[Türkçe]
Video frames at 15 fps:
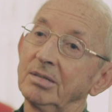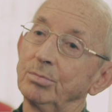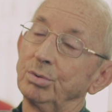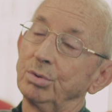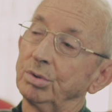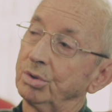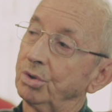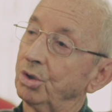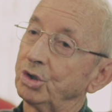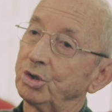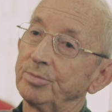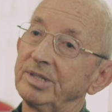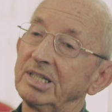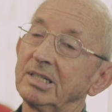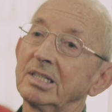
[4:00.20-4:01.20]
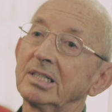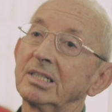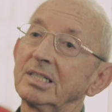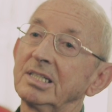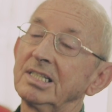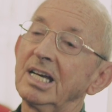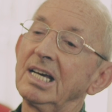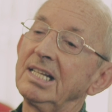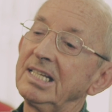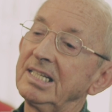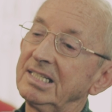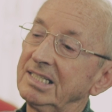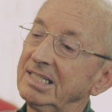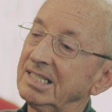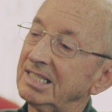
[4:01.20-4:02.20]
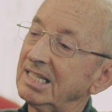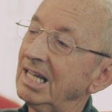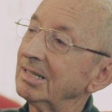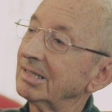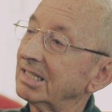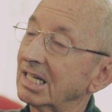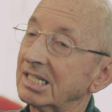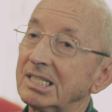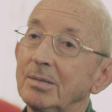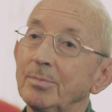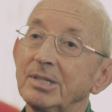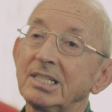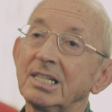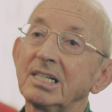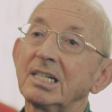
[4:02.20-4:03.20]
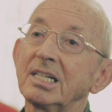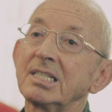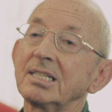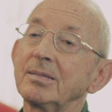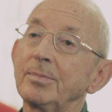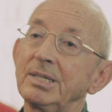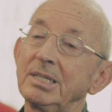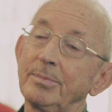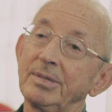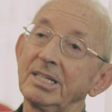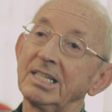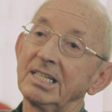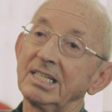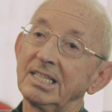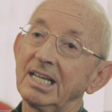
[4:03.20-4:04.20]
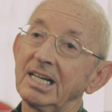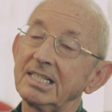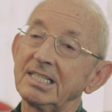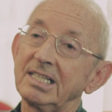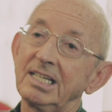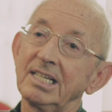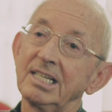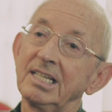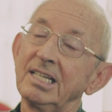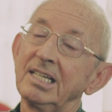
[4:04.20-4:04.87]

bu göçmen. Yani insan kasabadan kasabaya bile giderse